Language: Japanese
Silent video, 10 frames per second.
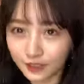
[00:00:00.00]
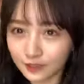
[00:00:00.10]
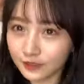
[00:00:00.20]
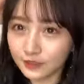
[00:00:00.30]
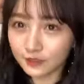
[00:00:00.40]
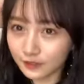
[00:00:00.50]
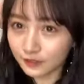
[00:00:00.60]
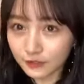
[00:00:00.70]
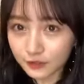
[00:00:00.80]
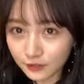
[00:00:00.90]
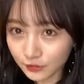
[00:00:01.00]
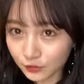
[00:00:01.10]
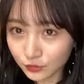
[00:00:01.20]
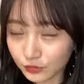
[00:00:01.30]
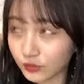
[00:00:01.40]
はい
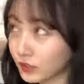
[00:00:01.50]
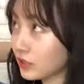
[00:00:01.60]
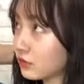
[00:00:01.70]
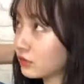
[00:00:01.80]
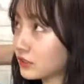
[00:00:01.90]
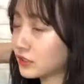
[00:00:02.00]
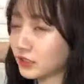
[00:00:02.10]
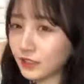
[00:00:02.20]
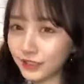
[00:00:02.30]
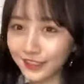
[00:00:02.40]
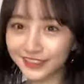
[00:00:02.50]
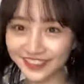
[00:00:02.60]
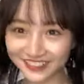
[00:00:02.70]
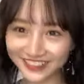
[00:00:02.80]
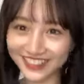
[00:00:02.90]
ということで結構時間が経っ
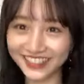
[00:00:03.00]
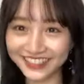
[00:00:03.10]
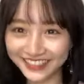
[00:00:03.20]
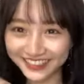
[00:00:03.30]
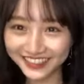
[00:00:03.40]
たので